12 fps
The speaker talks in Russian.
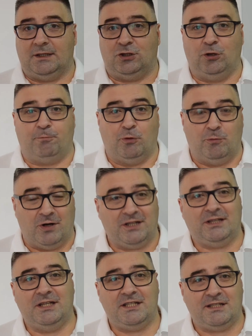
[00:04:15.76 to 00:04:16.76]

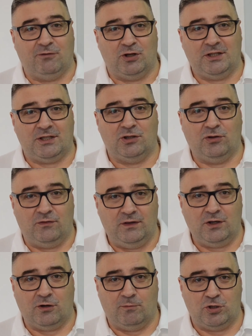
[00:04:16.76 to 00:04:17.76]
Допомогти створити
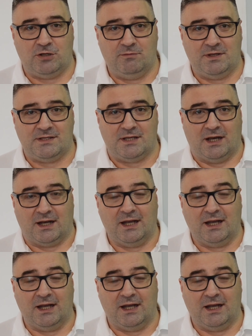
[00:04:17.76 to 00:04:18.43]
нові робочі місця.